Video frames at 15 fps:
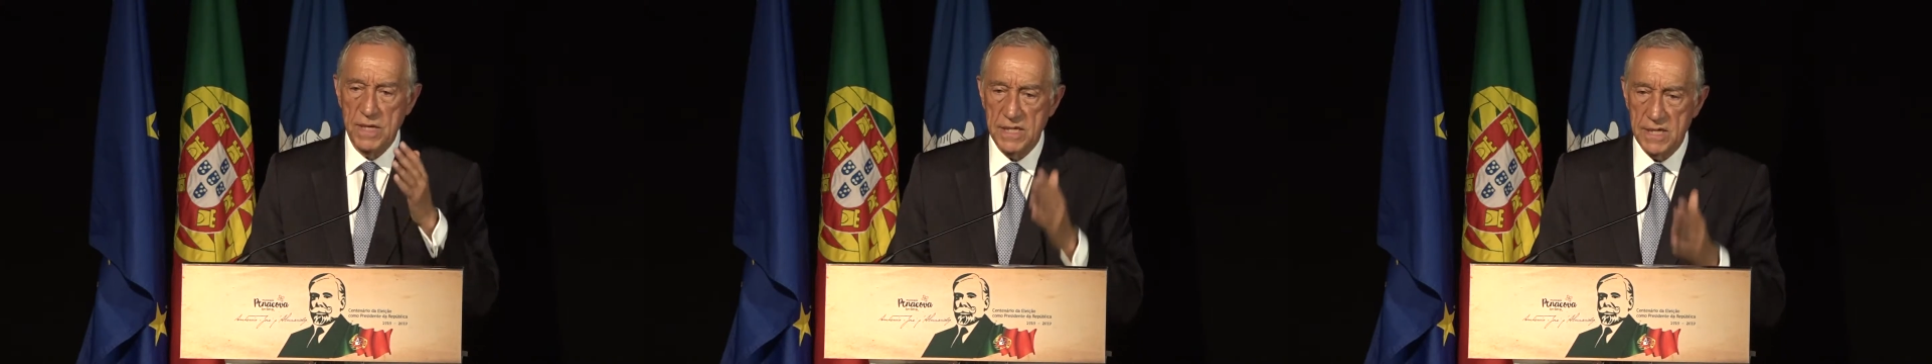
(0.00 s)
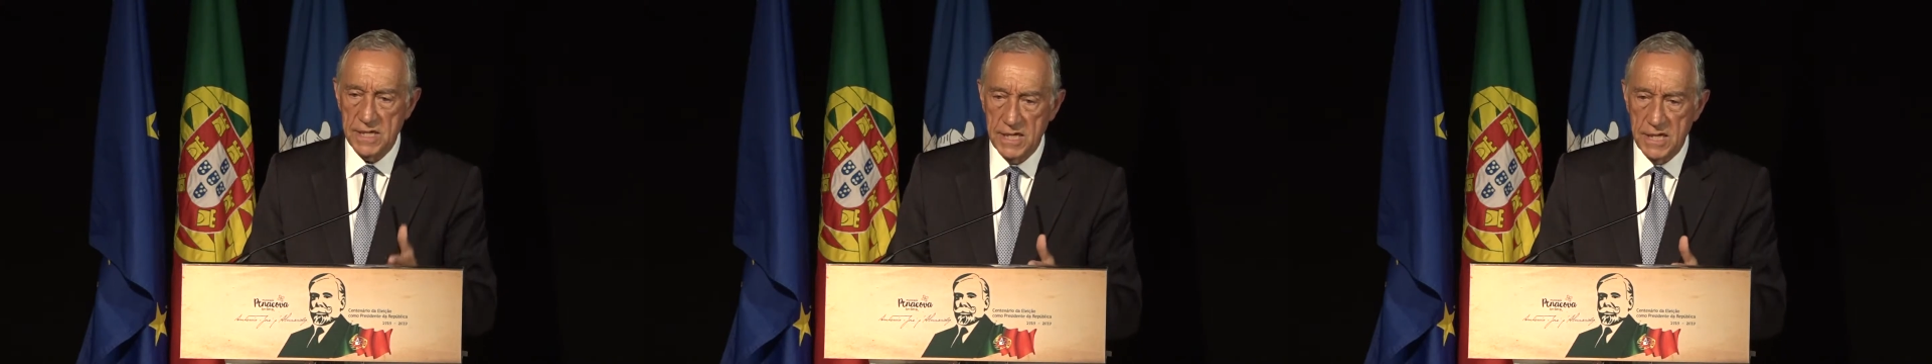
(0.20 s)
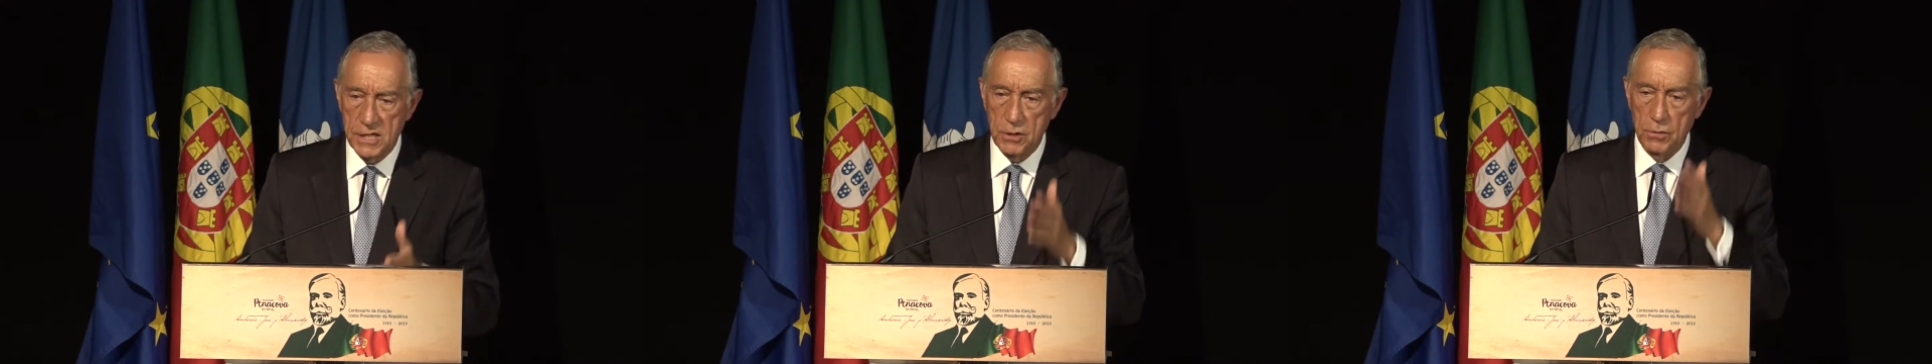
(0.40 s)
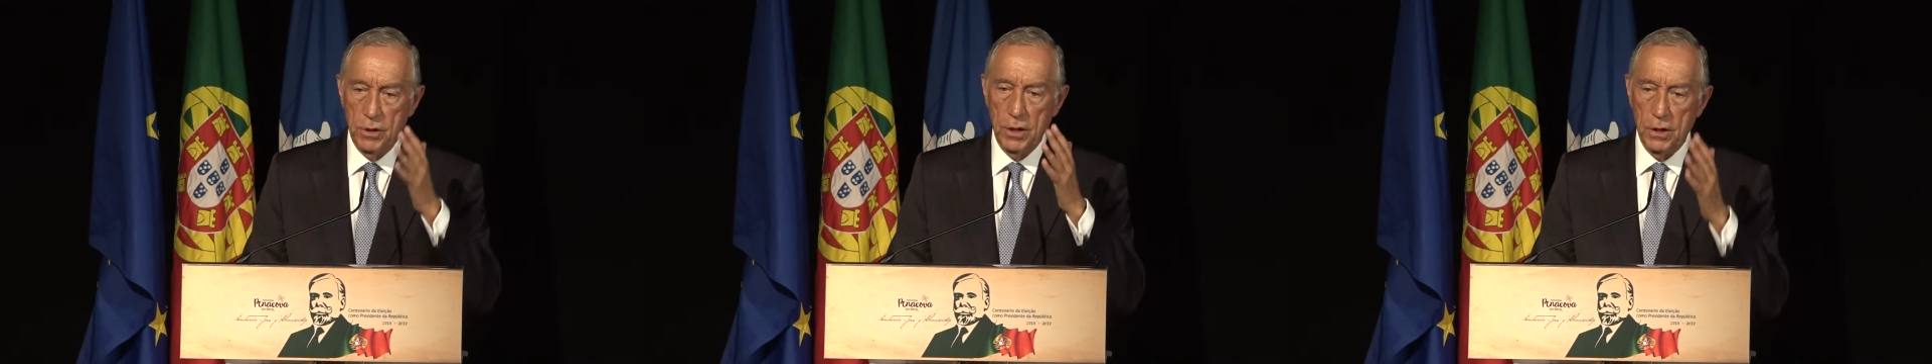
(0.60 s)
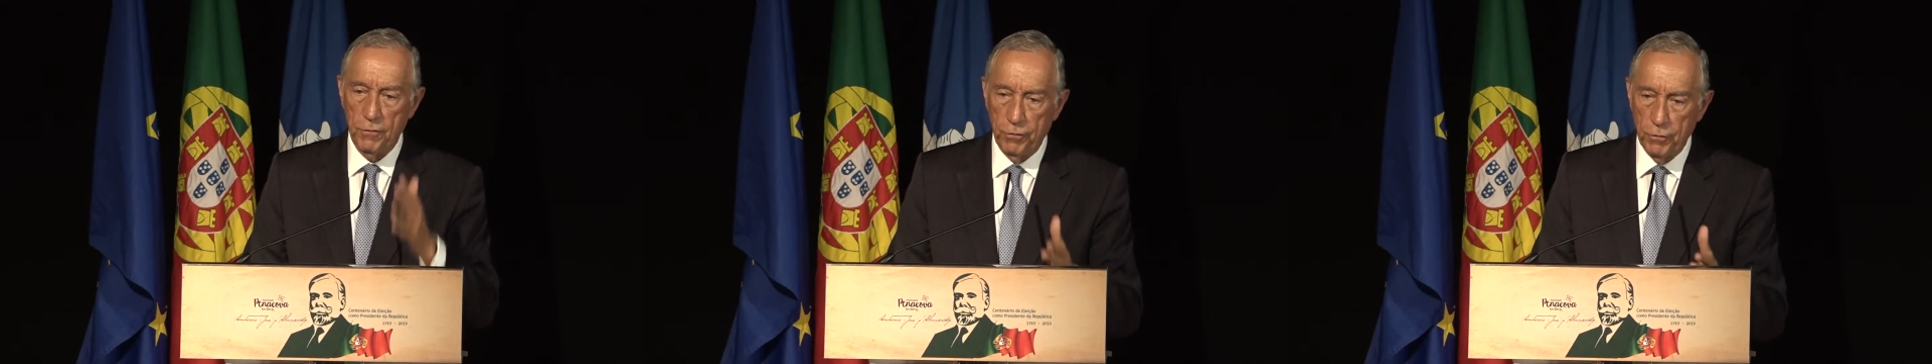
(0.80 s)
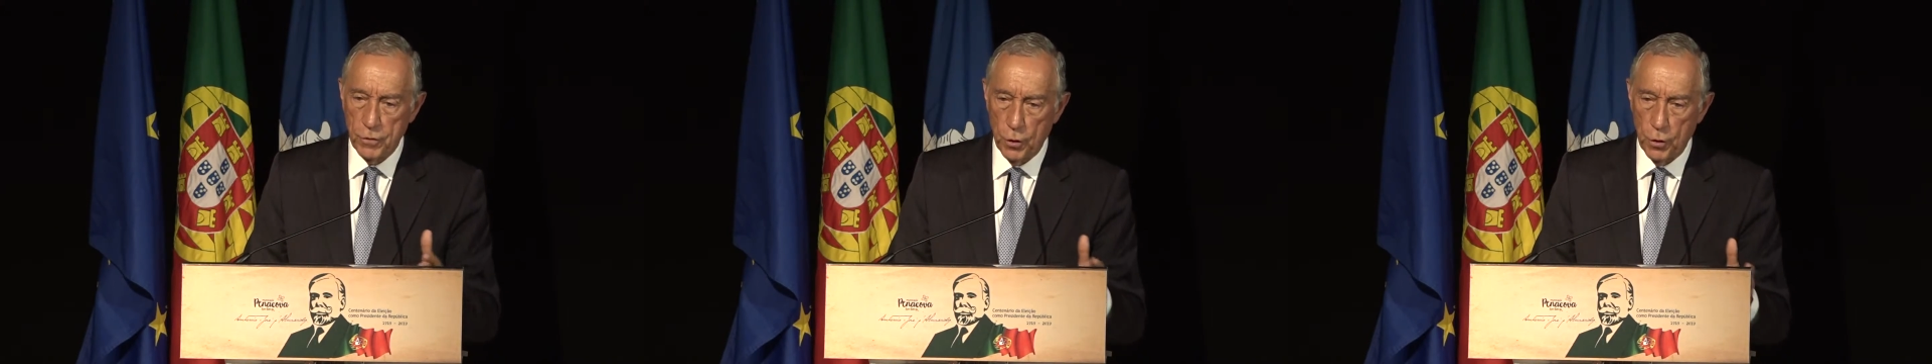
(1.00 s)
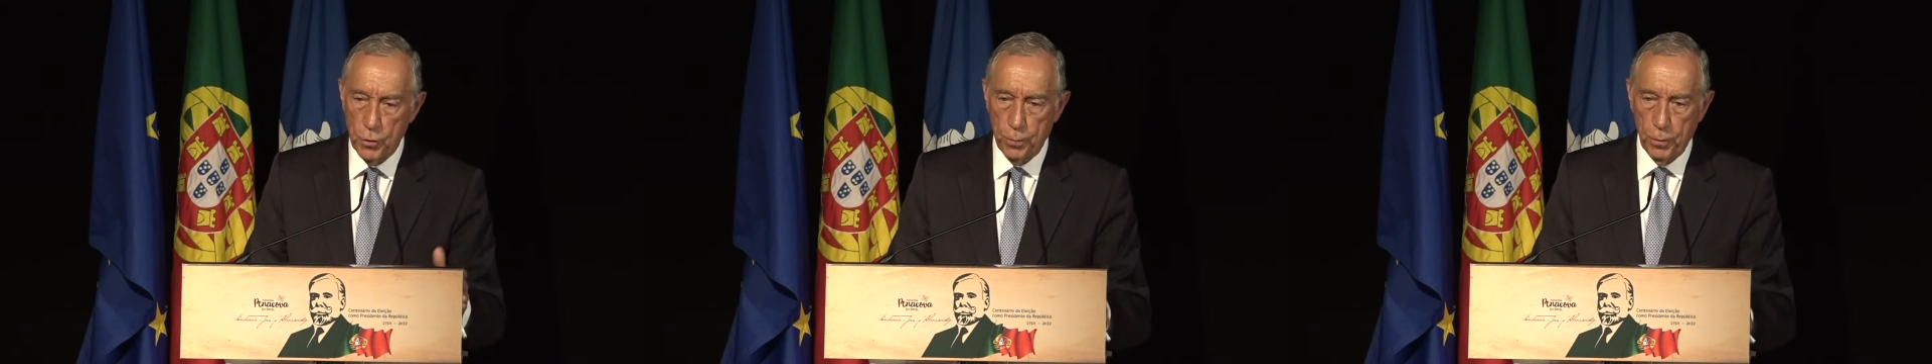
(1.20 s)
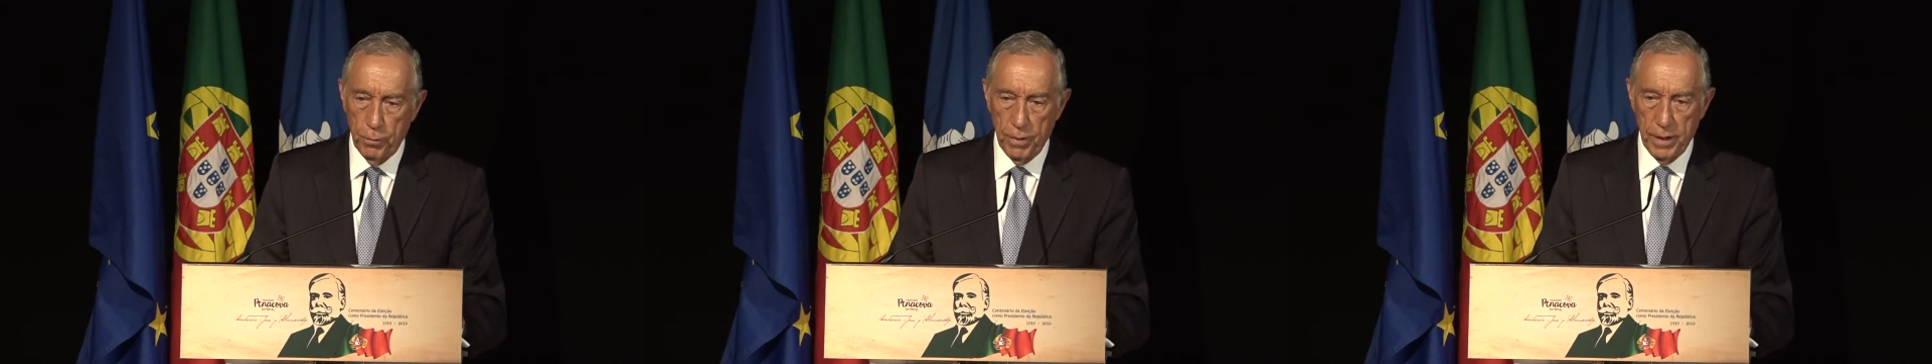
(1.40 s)
exercício de funções
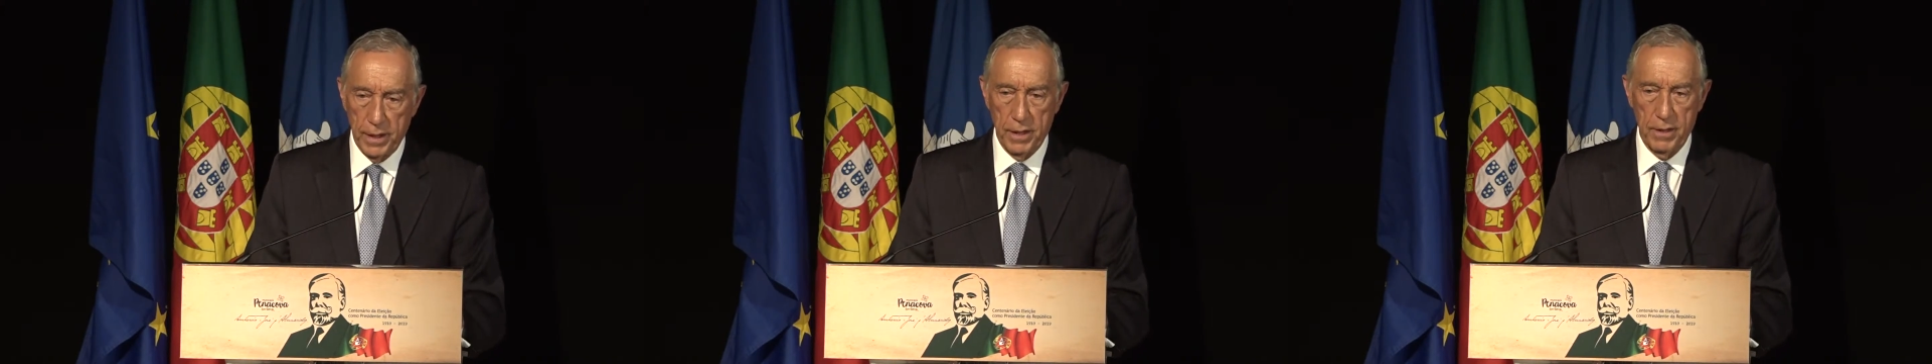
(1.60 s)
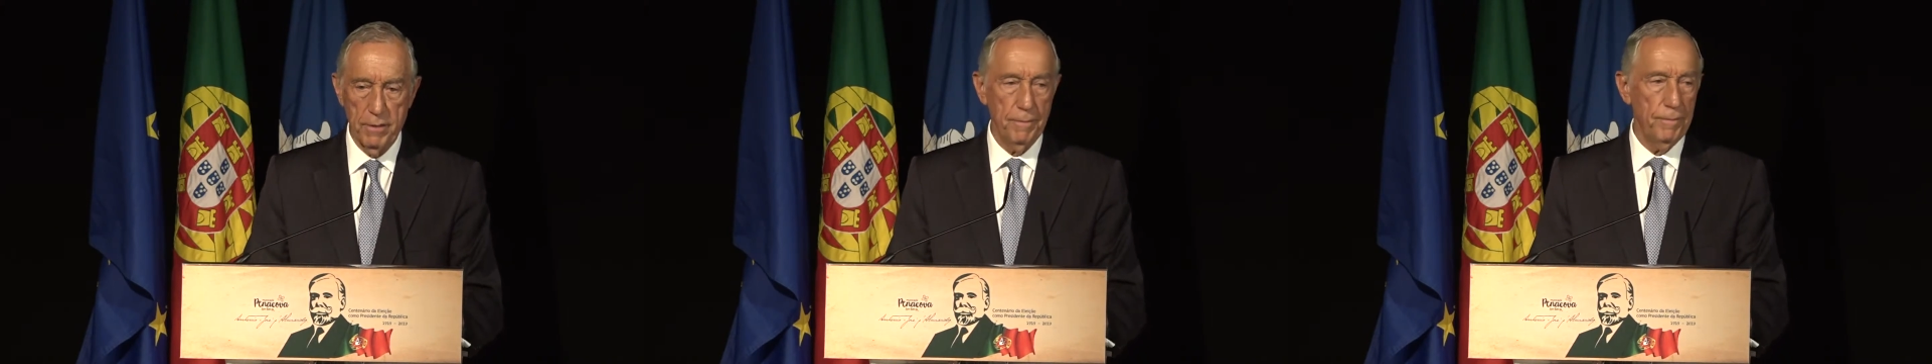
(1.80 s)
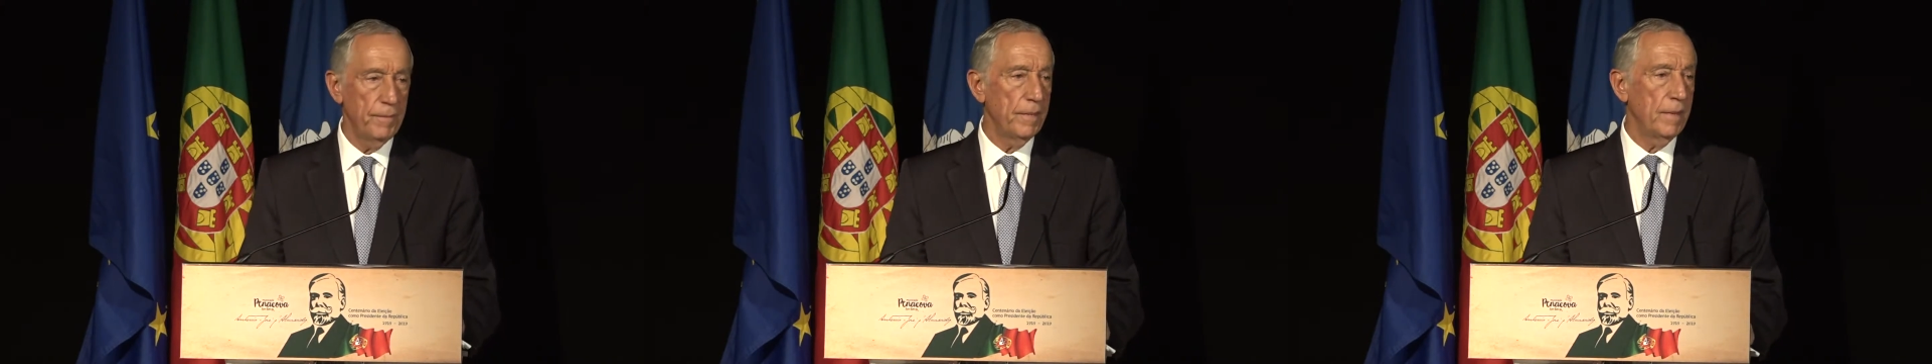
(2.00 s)
públicas